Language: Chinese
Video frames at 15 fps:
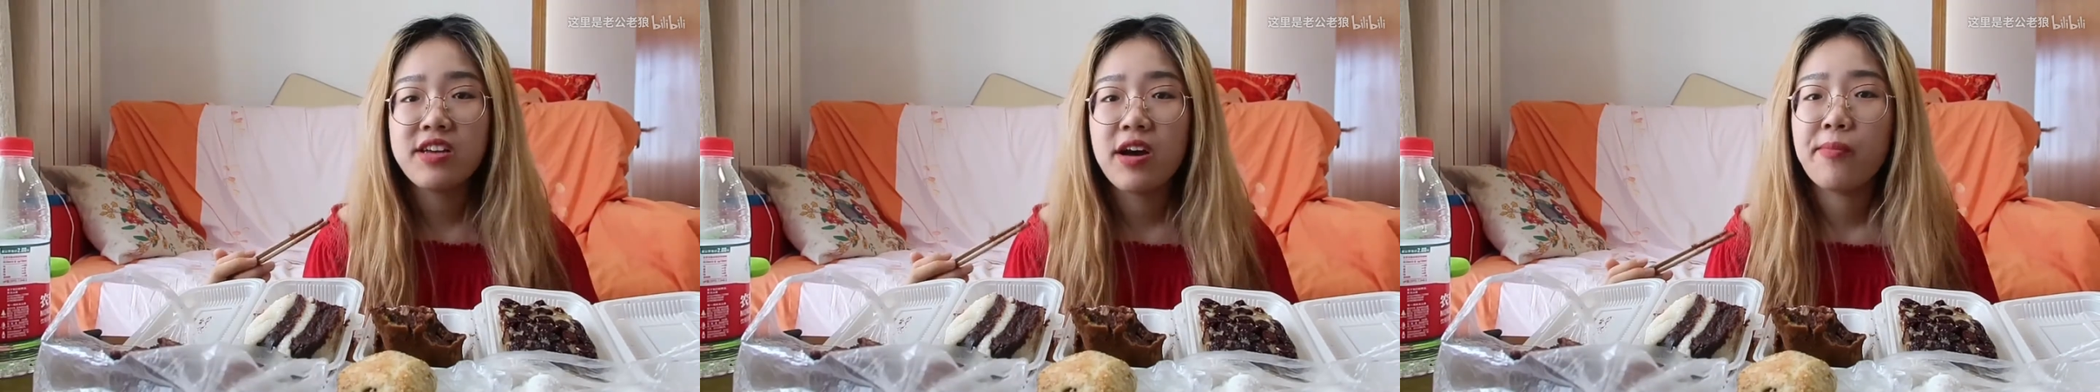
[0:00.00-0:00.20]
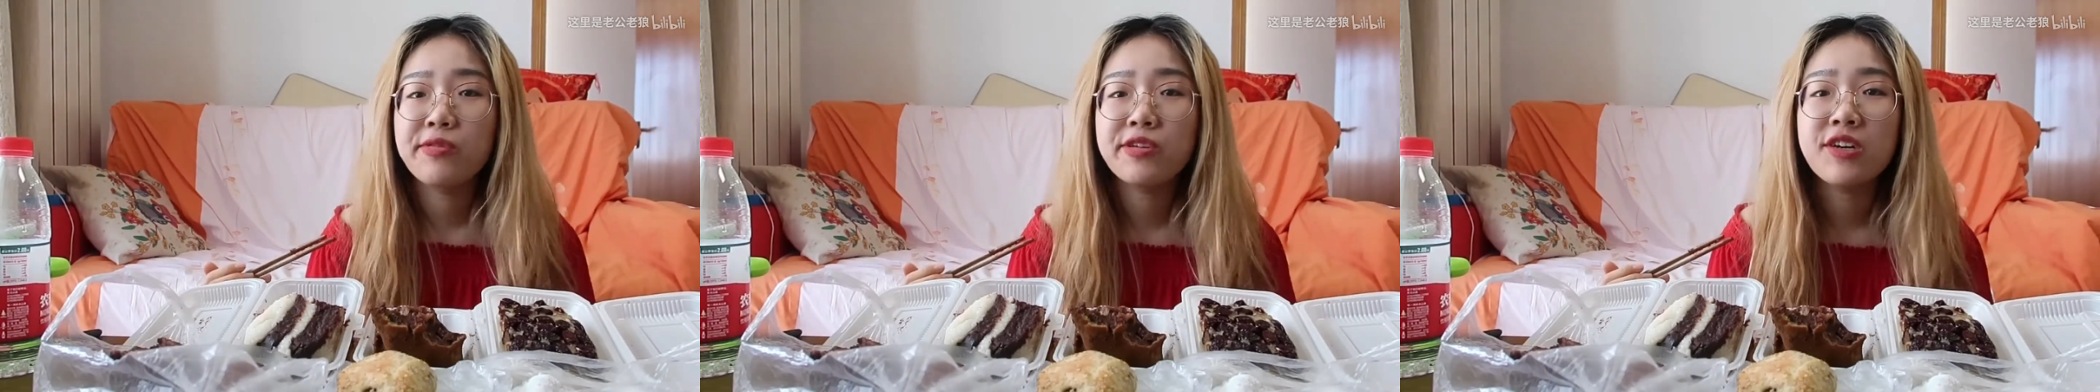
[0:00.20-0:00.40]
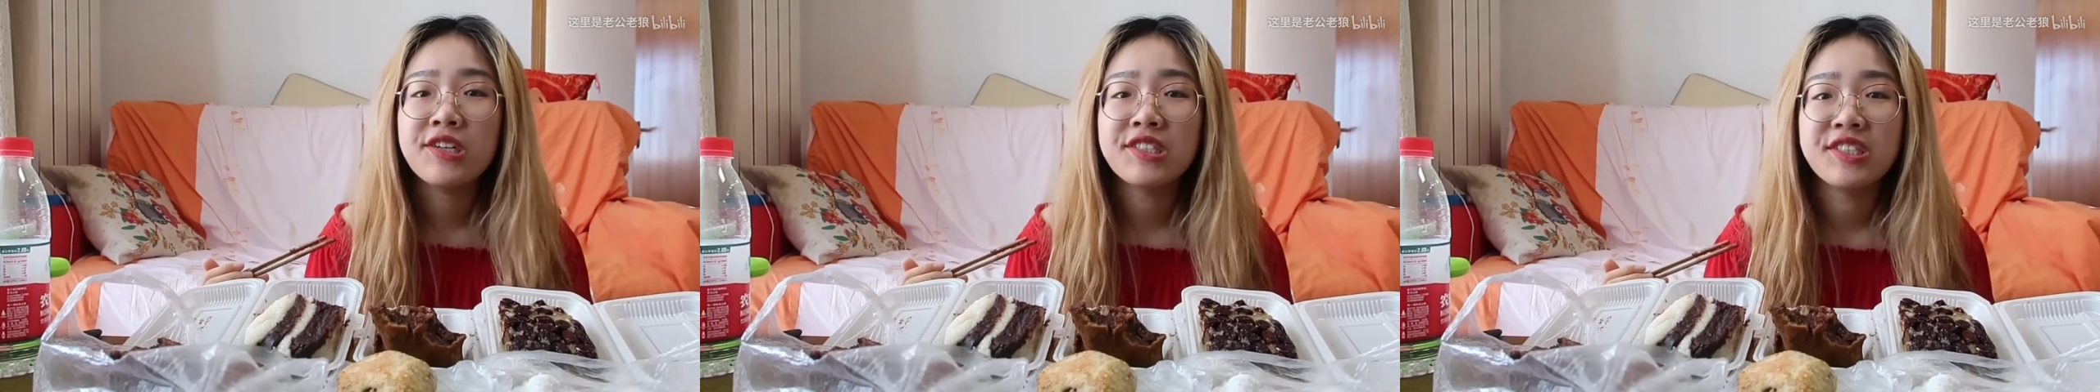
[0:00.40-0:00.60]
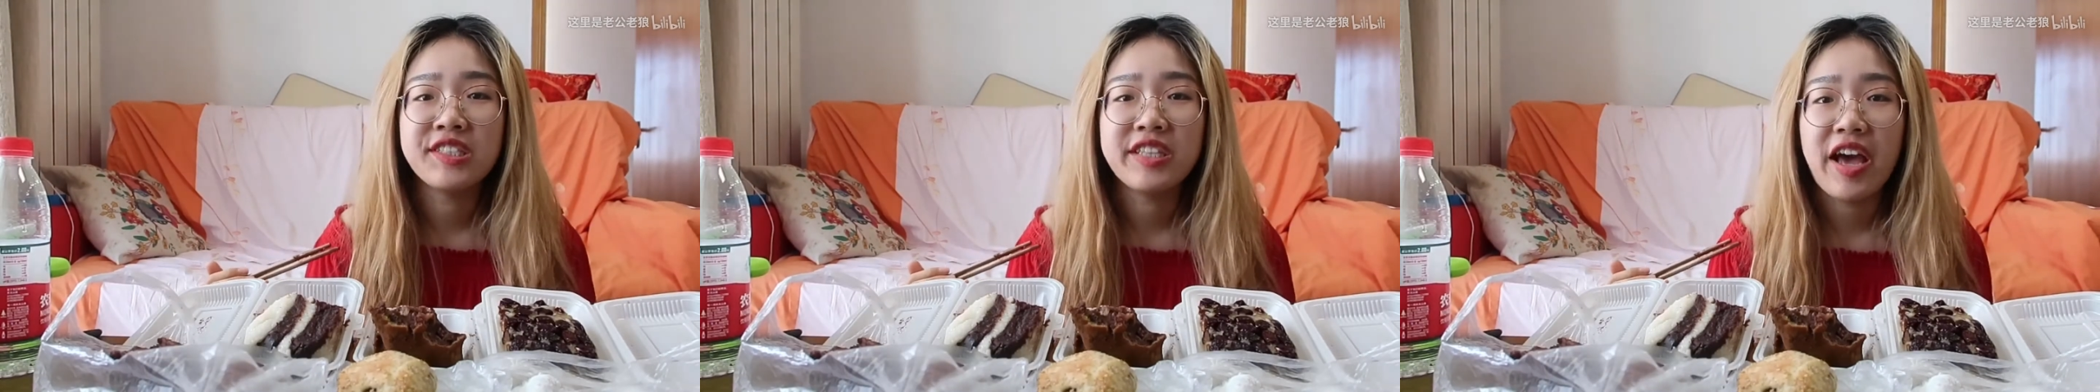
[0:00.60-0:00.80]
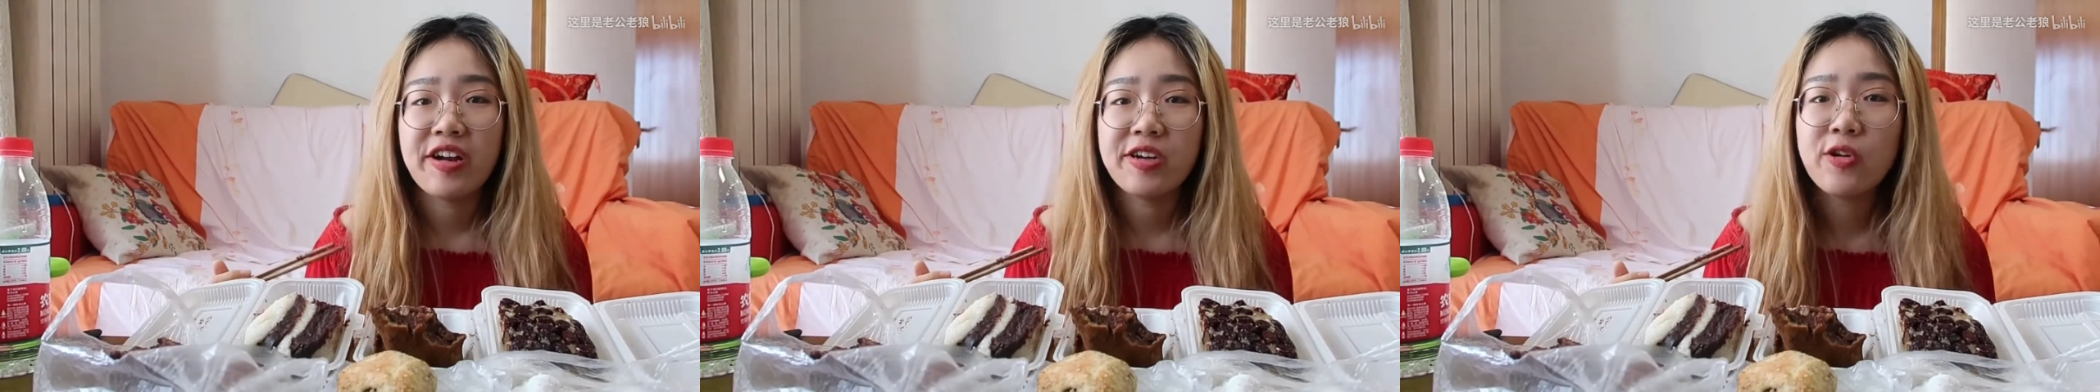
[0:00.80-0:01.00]
酱不是很
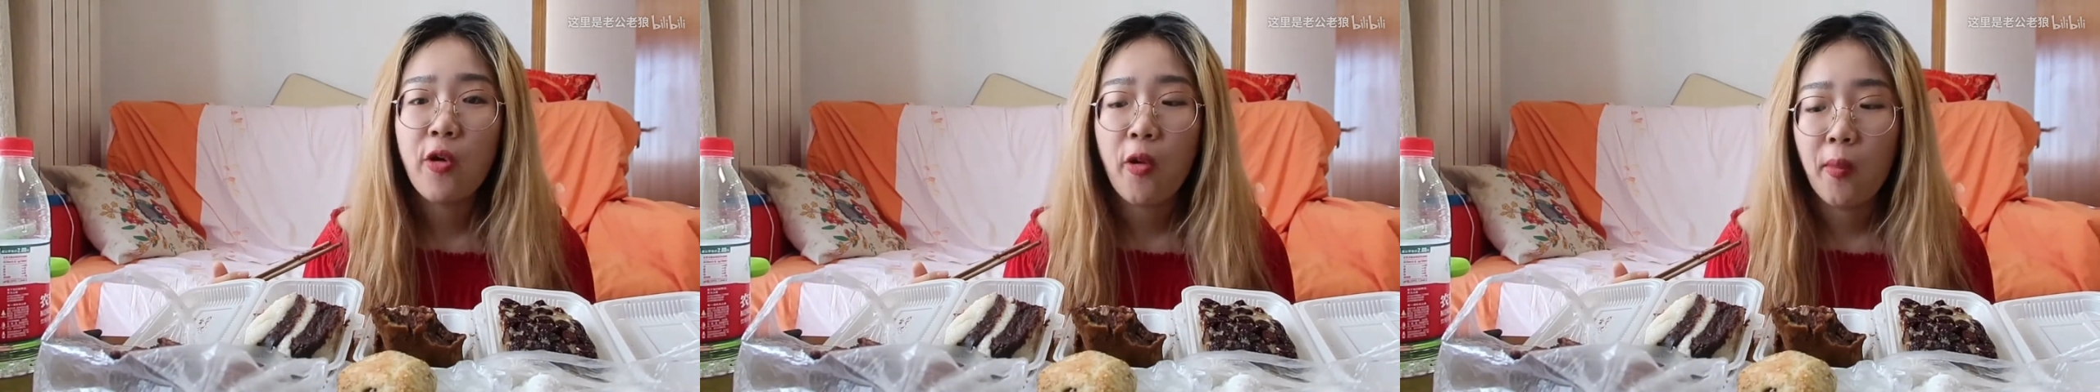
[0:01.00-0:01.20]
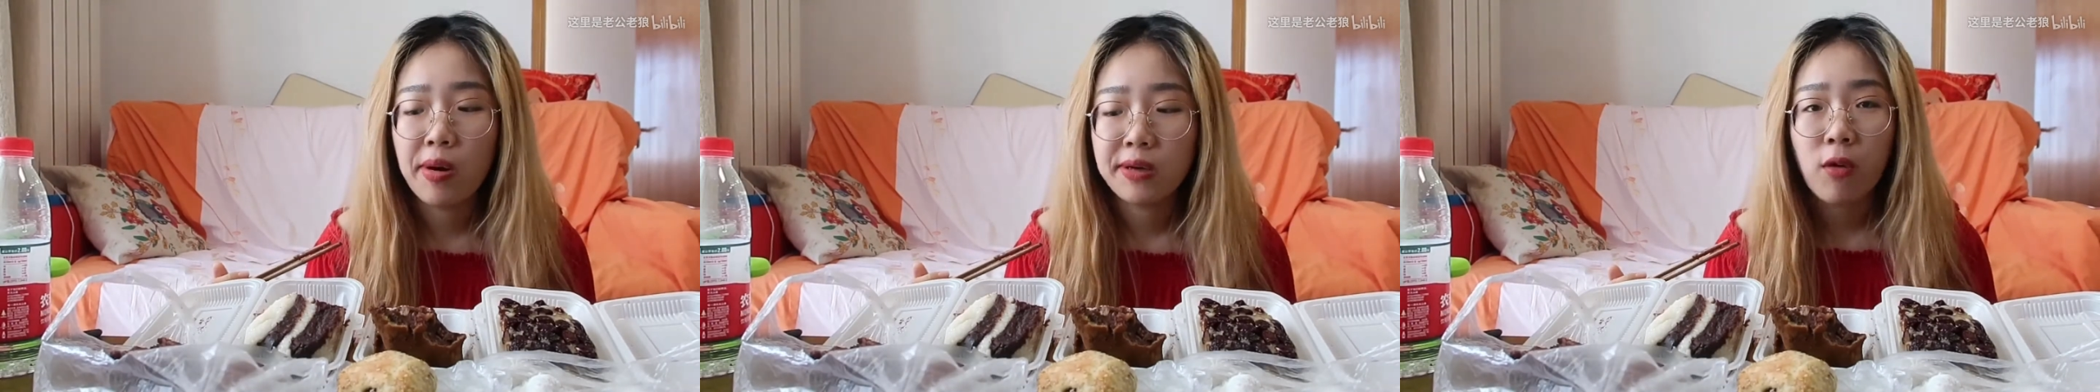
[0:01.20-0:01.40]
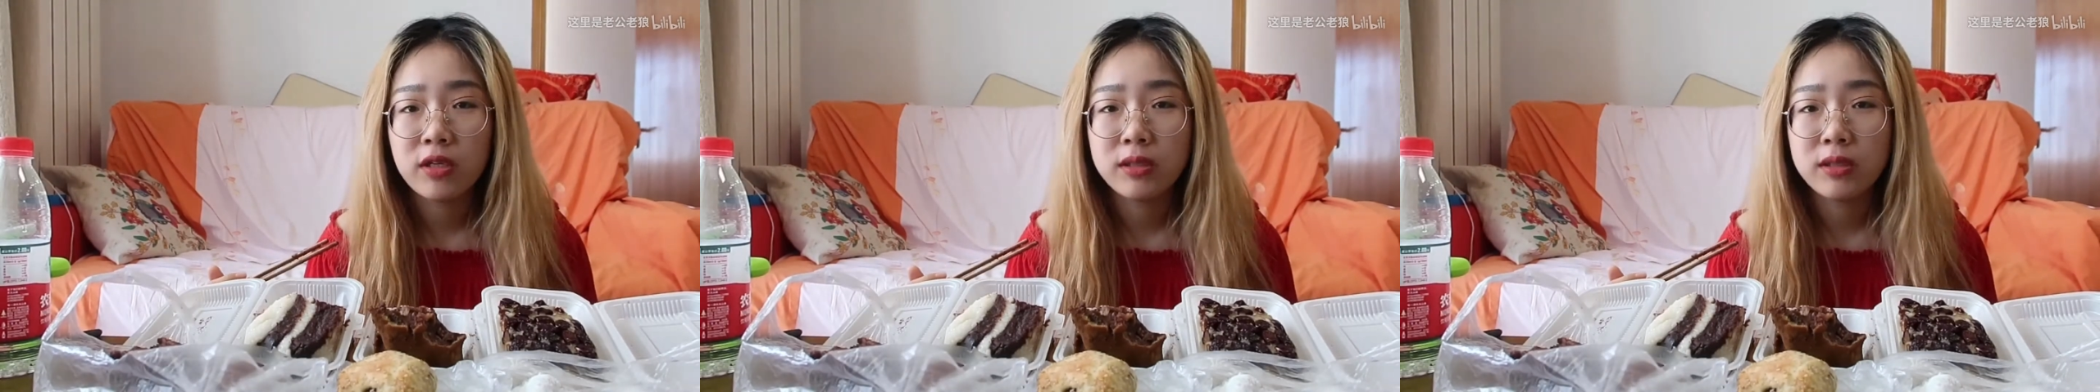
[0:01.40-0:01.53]
粘稠吗？